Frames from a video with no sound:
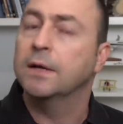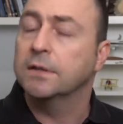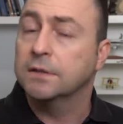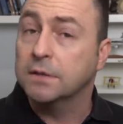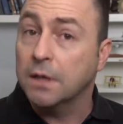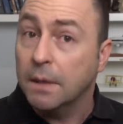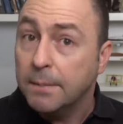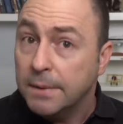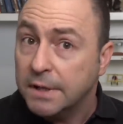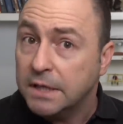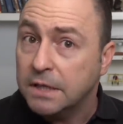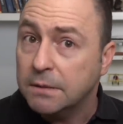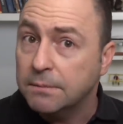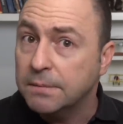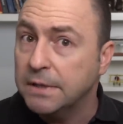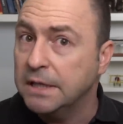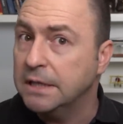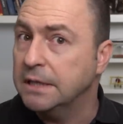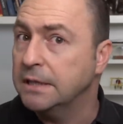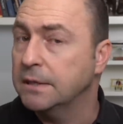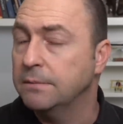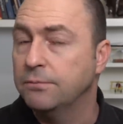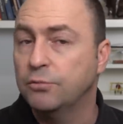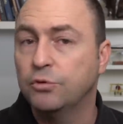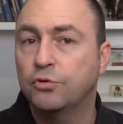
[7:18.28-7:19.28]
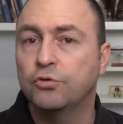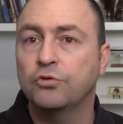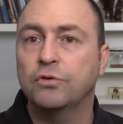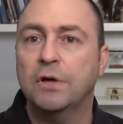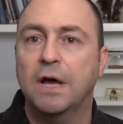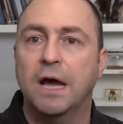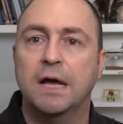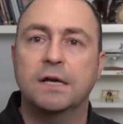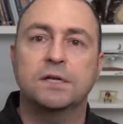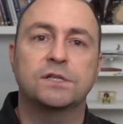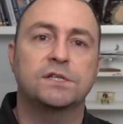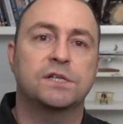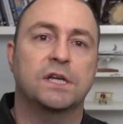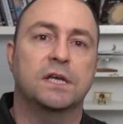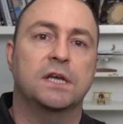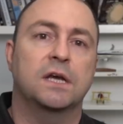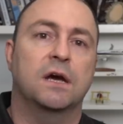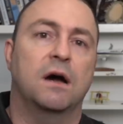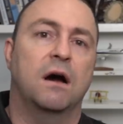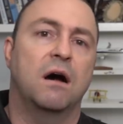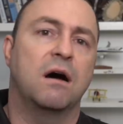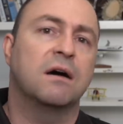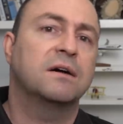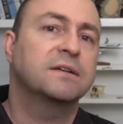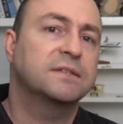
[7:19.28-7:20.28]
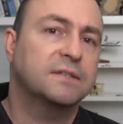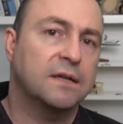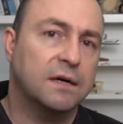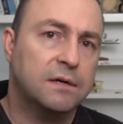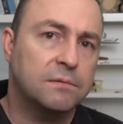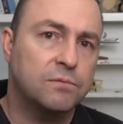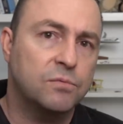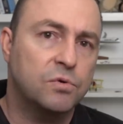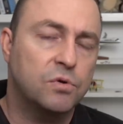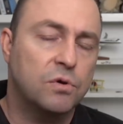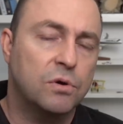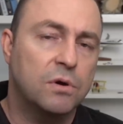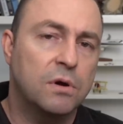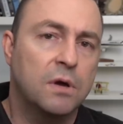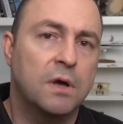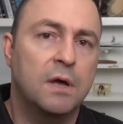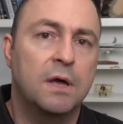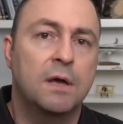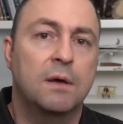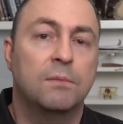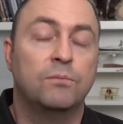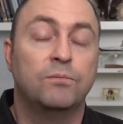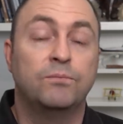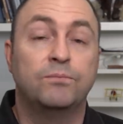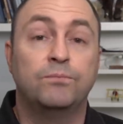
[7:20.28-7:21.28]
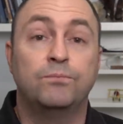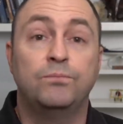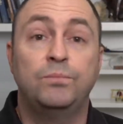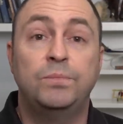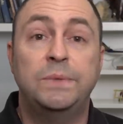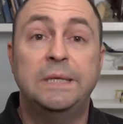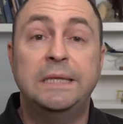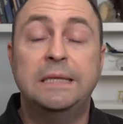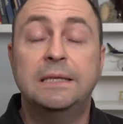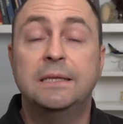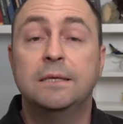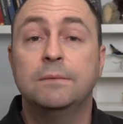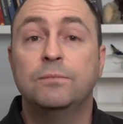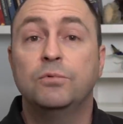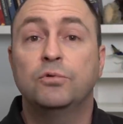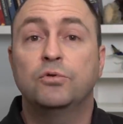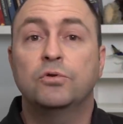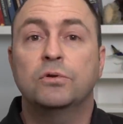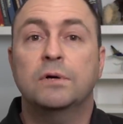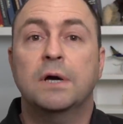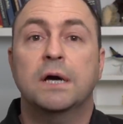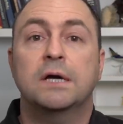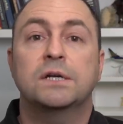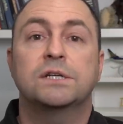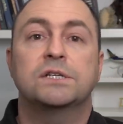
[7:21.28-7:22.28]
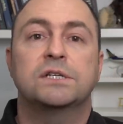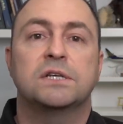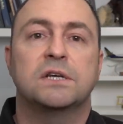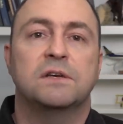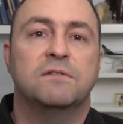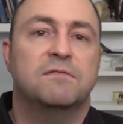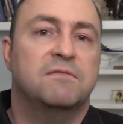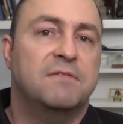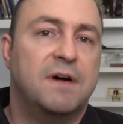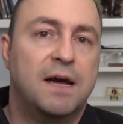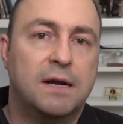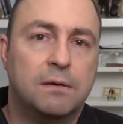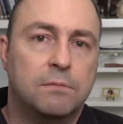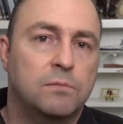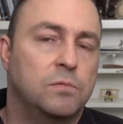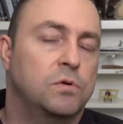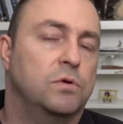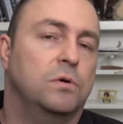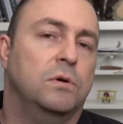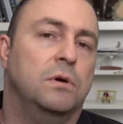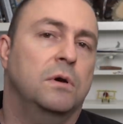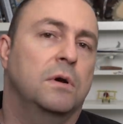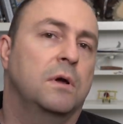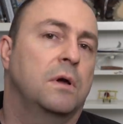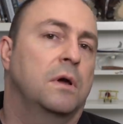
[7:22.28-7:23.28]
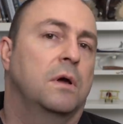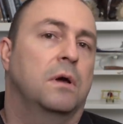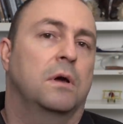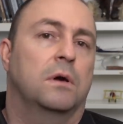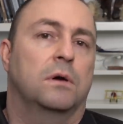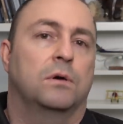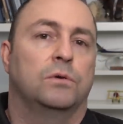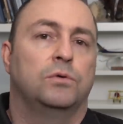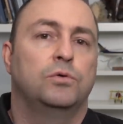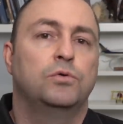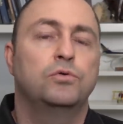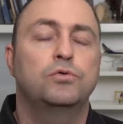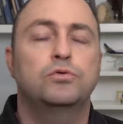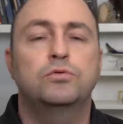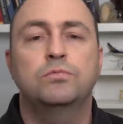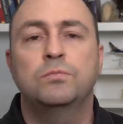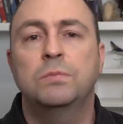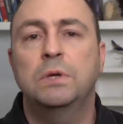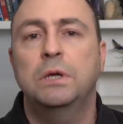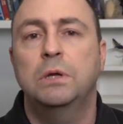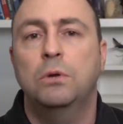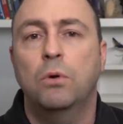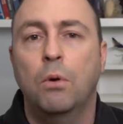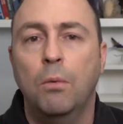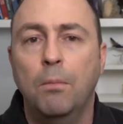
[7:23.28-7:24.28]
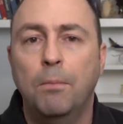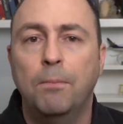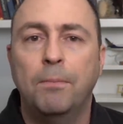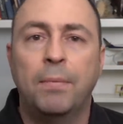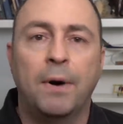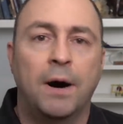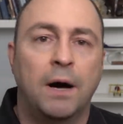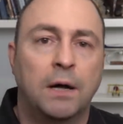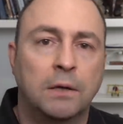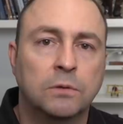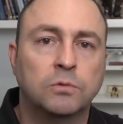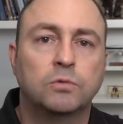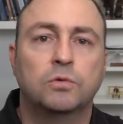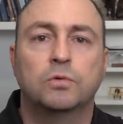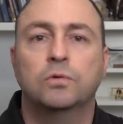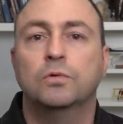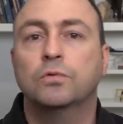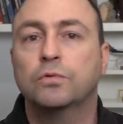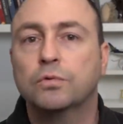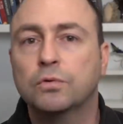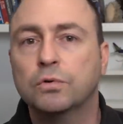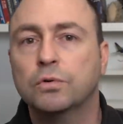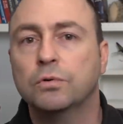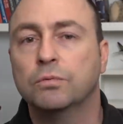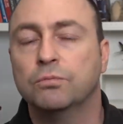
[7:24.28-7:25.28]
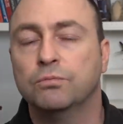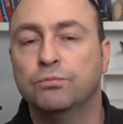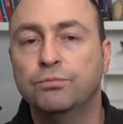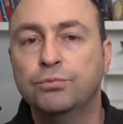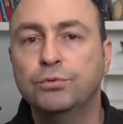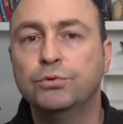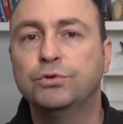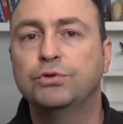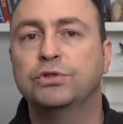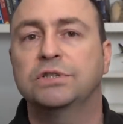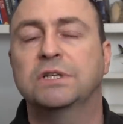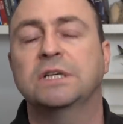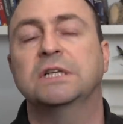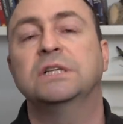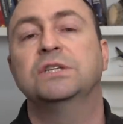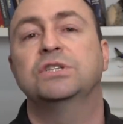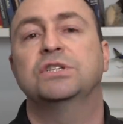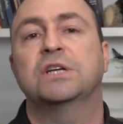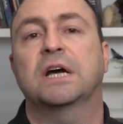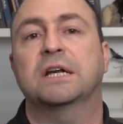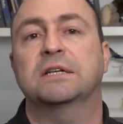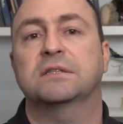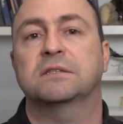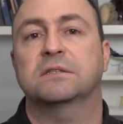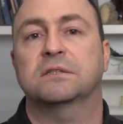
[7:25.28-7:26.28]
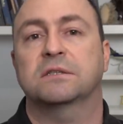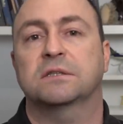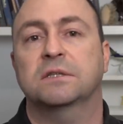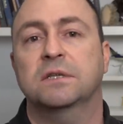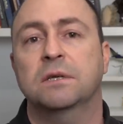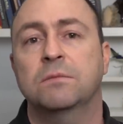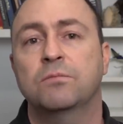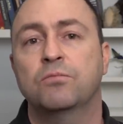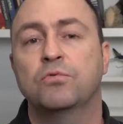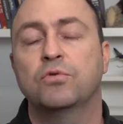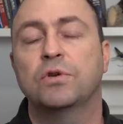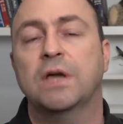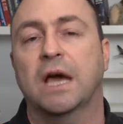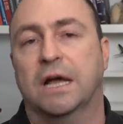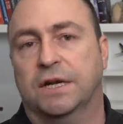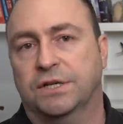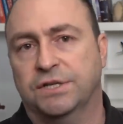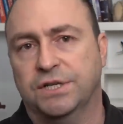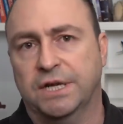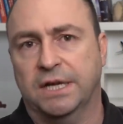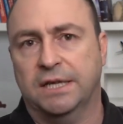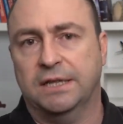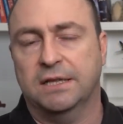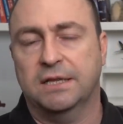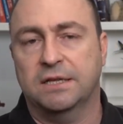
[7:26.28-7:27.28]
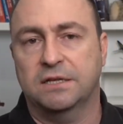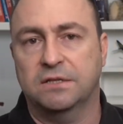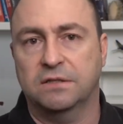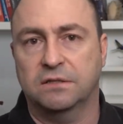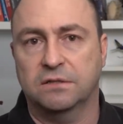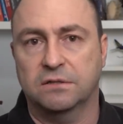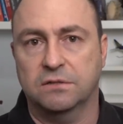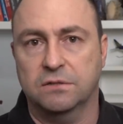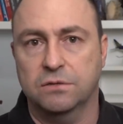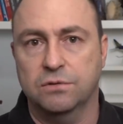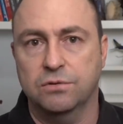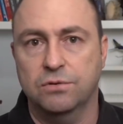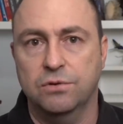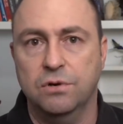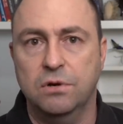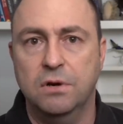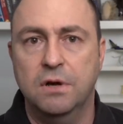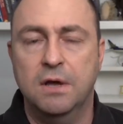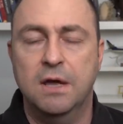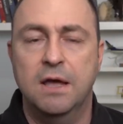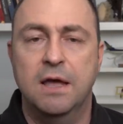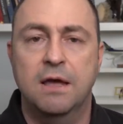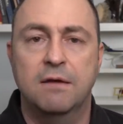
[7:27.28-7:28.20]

Tabii ki bildiği bütün her şeyi aktarmıyor. Bildiği bütün her şeyi vermiyor. 100 milyon poundluk bütçe içerisinde bu gerçekleştiriliyor.